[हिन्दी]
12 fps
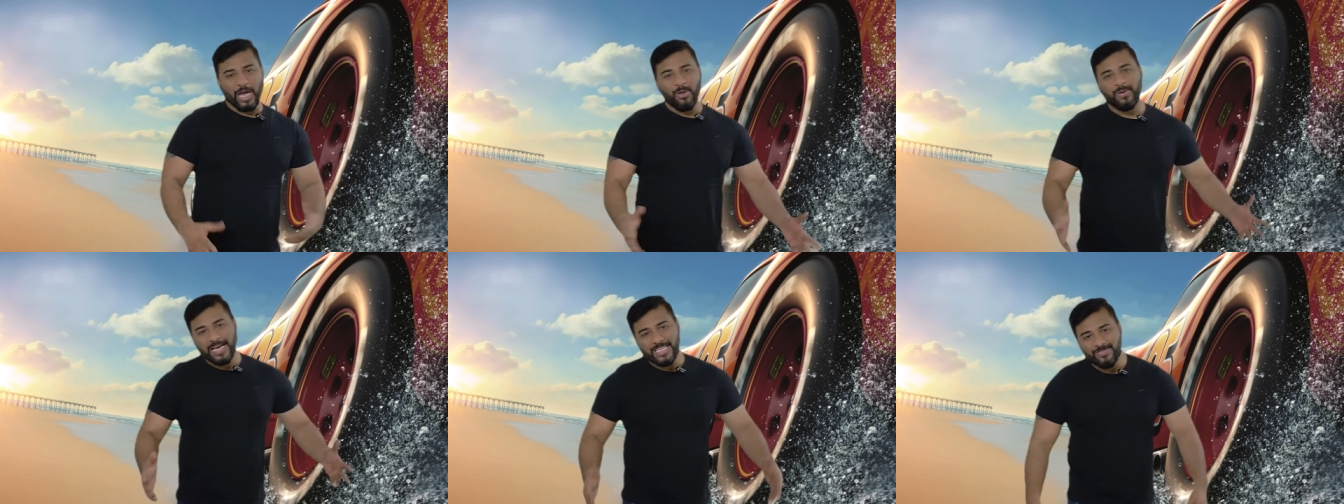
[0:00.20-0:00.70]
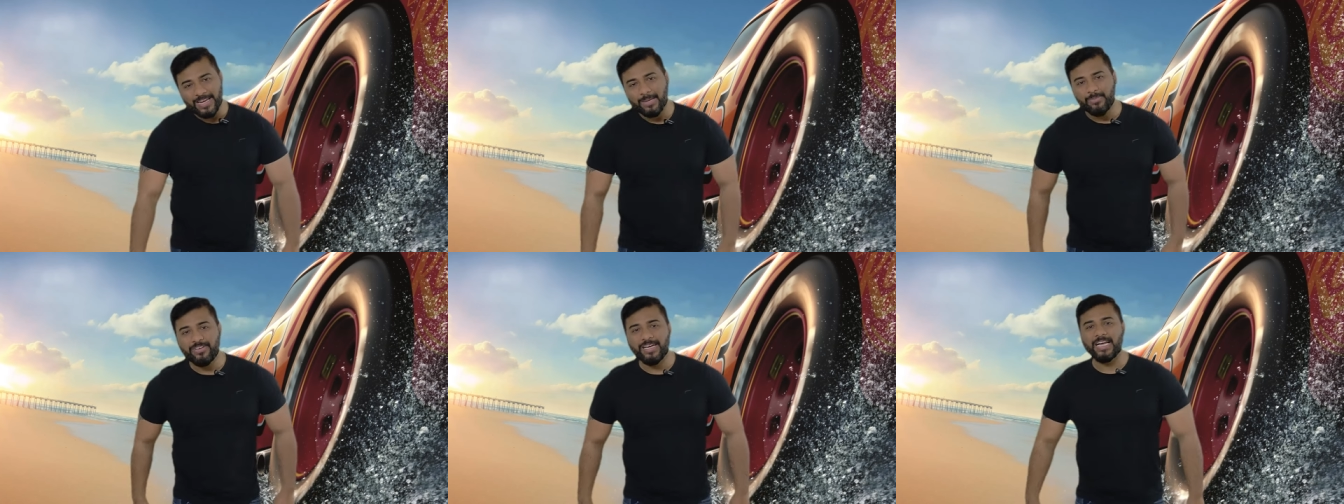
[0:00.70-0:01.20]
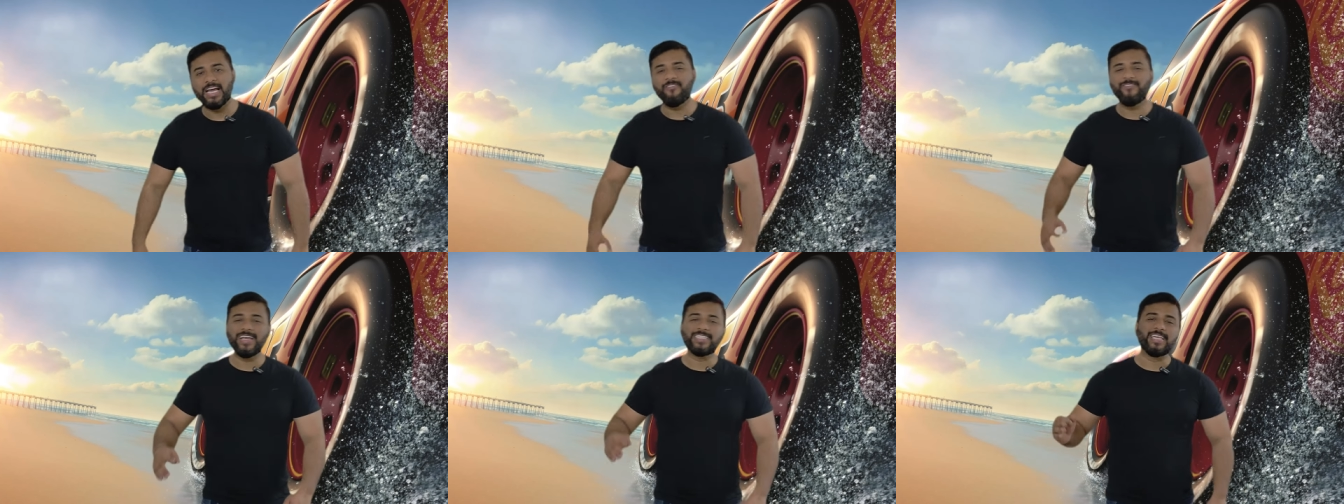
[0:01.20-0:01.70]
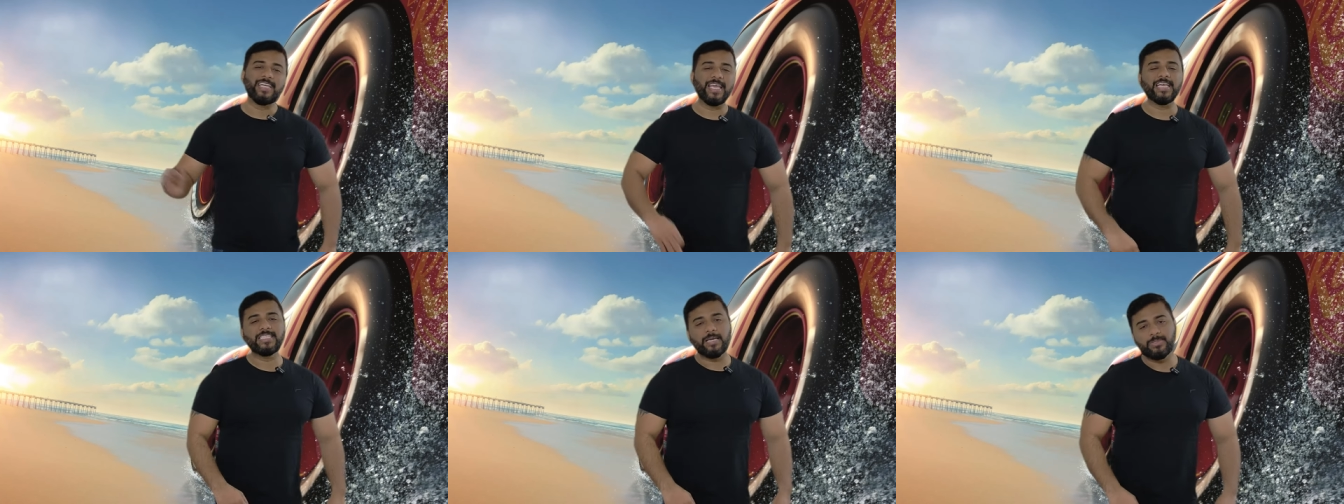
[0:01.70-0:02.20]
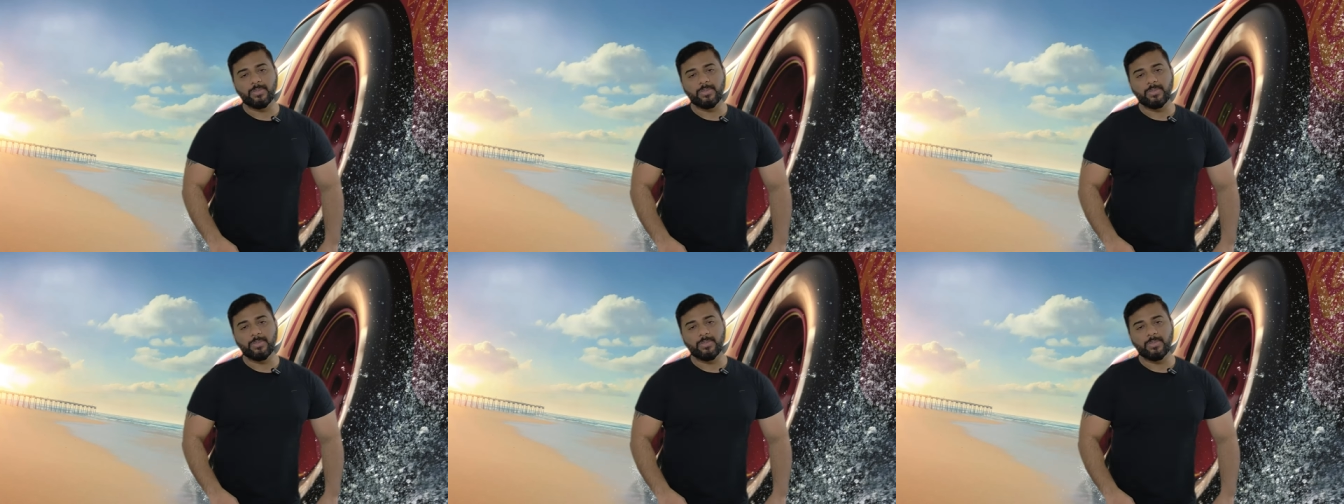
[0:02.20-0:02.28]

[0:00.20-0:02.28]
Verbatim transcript: हेलो गाइज वेलकम टू रियल का पैक्स एंड कैसे